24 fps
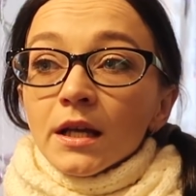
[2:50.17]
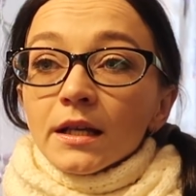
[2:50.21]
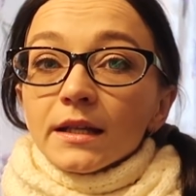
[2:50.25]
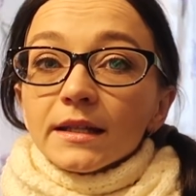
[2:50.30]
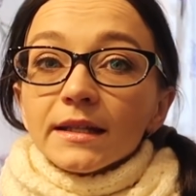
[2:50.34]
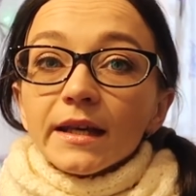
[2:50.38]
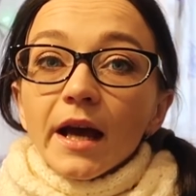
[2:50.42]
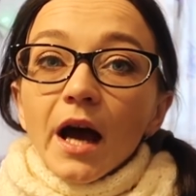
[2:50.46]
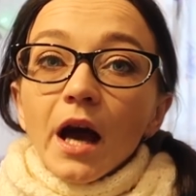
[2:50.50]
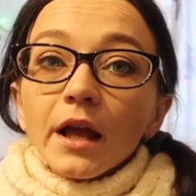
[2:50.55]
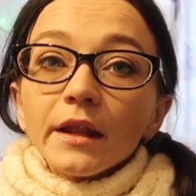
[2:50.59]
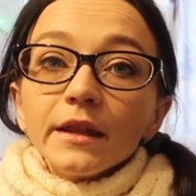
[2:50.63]

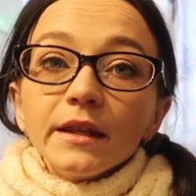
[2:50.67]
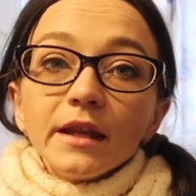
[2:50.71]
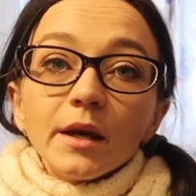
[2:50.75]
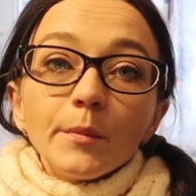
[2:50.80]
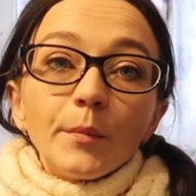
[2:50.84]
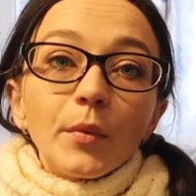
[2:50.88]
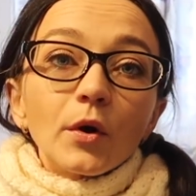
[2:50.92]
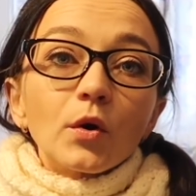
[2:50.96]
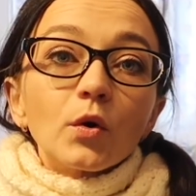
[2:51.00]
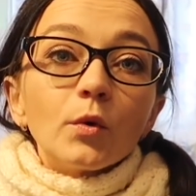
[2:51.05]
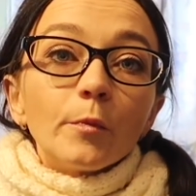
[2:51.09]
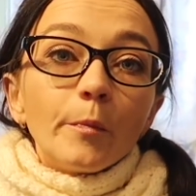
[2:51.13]
Я не
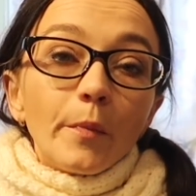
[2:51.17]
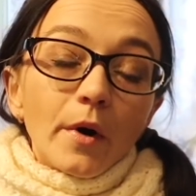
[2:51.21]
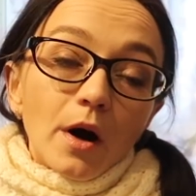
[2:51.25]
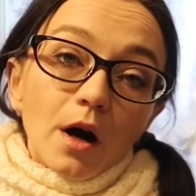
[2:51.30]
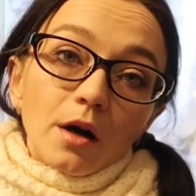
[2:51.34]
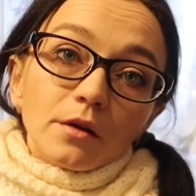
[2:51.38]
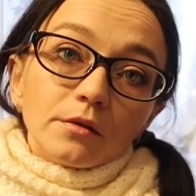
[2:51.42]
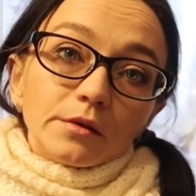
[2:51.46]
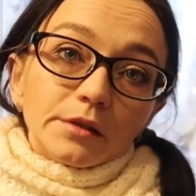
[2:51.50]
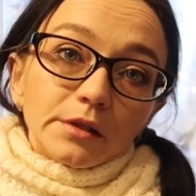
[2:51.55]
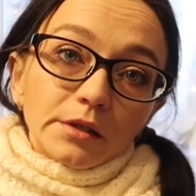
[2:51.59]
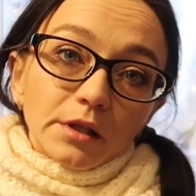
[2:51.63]

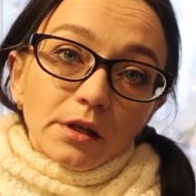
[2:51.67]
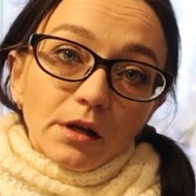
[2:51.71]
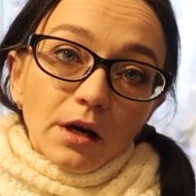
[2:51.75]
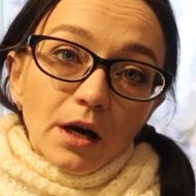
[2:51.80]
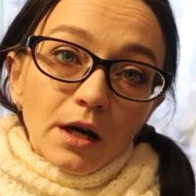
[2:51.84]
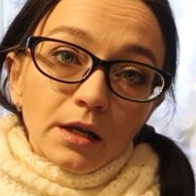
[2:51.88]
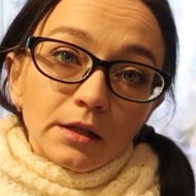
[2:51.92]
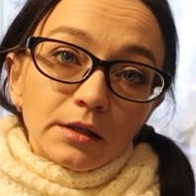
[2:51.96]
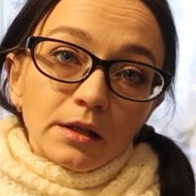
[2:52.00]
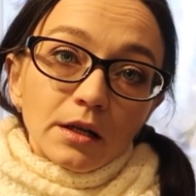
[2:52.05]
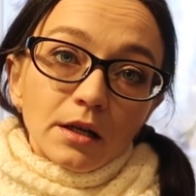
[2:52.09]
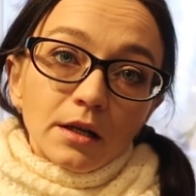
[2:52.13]
покупаю
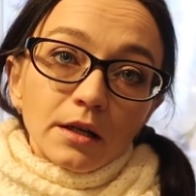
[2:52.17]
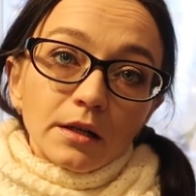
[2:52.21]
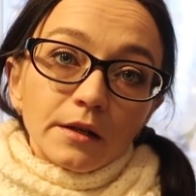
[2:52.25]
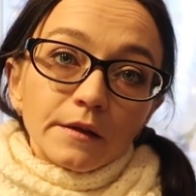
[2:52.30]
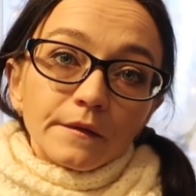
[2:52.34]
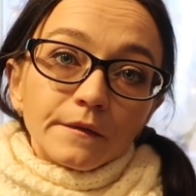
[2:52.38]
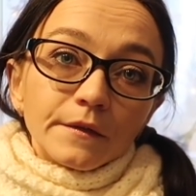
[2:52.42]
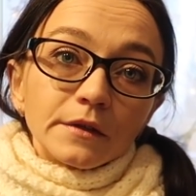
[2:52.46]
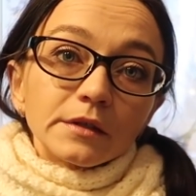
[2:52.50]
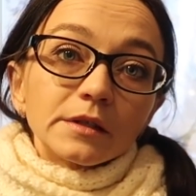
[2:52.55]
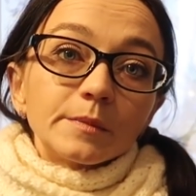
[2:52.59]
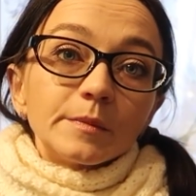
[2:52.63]

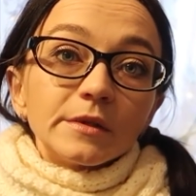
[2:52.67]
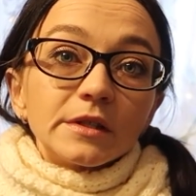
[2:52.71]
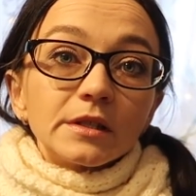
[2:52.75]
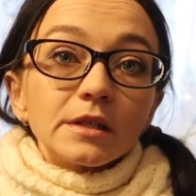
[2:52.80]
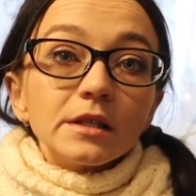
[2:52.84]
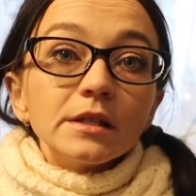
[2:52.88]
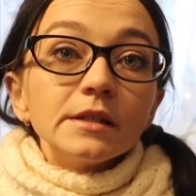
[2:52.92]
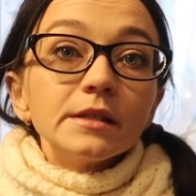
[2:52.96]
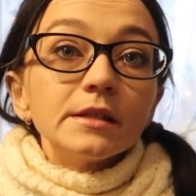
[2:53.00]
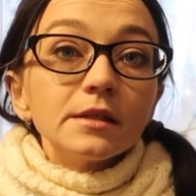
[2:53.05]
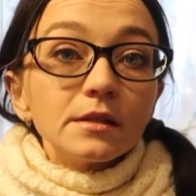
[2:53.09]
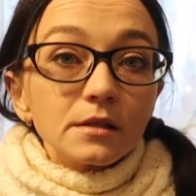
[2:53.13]
секаторы в
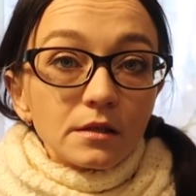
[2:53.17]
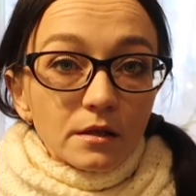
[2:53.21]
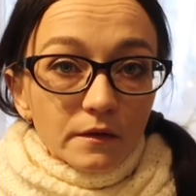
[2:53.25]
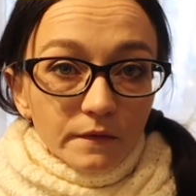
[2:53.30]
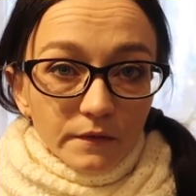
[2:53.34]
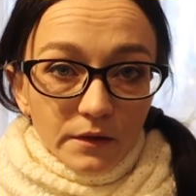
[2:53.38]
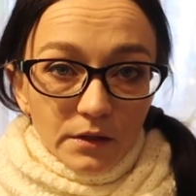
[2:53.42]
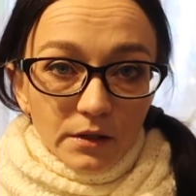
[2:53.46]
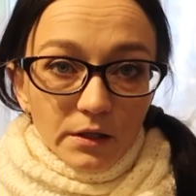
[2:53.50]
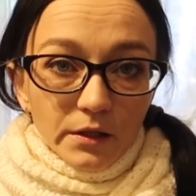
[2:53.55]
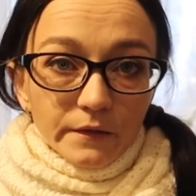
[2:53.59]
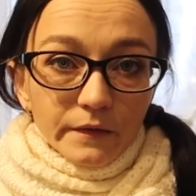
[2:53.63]

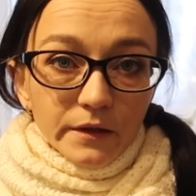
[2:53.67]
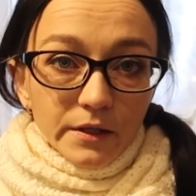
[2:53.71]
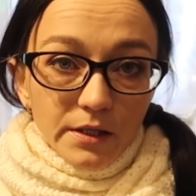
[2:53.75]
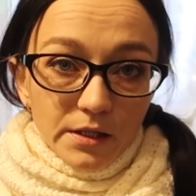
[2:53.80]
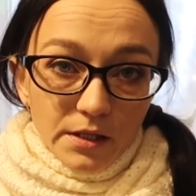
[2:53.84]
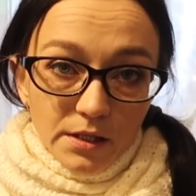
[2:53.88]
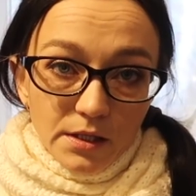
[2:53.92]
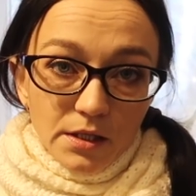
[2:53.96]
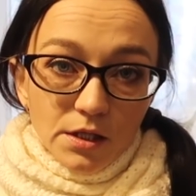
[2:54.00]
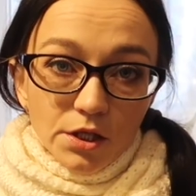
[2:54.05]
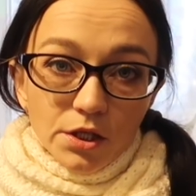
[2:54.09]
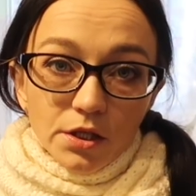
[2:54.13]
специализированных
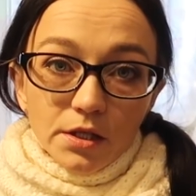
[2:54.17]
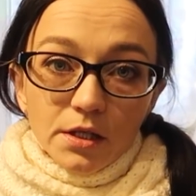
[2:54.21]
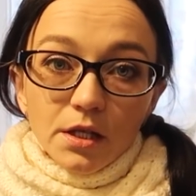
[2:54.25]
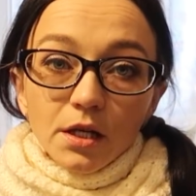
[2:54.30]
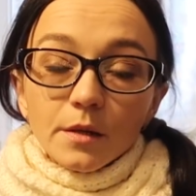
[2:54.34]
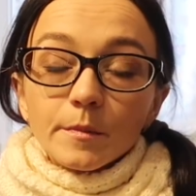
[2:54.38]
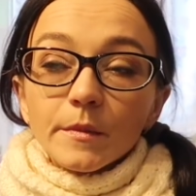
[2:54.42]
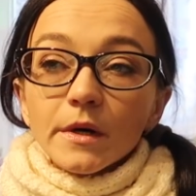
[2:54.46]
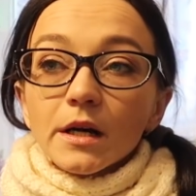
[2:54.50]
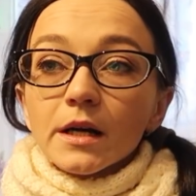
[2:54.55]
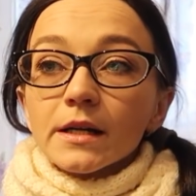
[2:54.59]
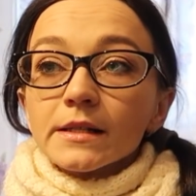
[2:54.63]

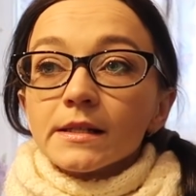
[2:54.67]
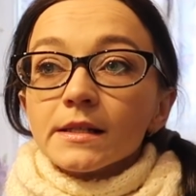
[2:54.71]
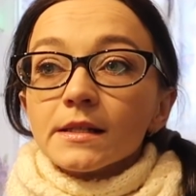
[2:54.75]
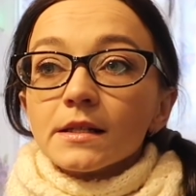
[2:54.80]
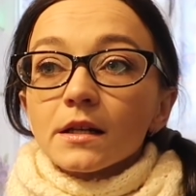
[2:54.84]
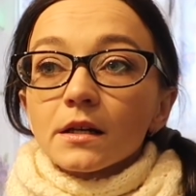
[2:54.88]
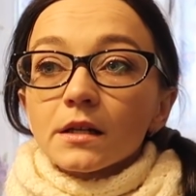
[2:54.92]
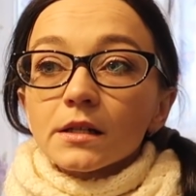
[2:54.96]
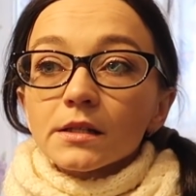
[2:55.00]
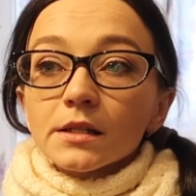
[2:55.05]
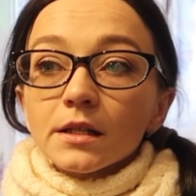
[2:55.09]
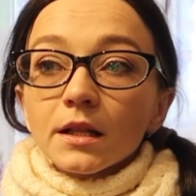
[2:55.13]
флористических
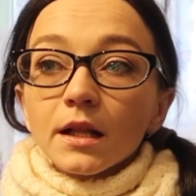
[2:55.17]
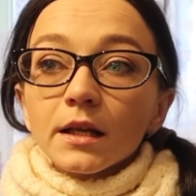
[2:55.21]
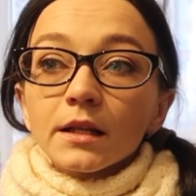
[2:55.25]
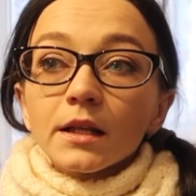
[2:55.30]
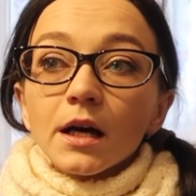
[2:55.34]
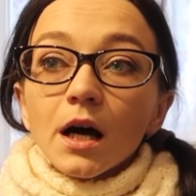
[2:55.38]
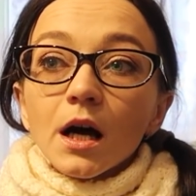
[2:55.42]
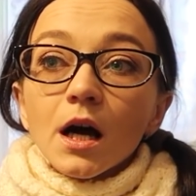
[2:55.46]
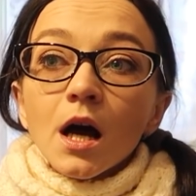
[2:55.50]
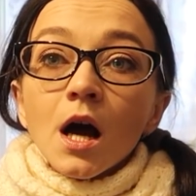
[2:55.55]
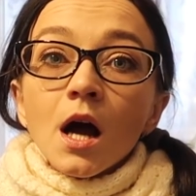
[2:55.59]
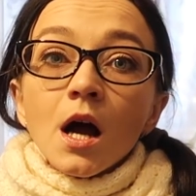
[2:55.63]
магазинах и
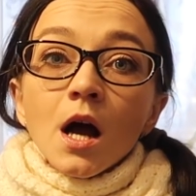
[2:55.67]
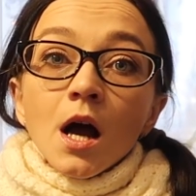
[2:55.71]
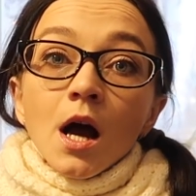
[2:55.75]
складах,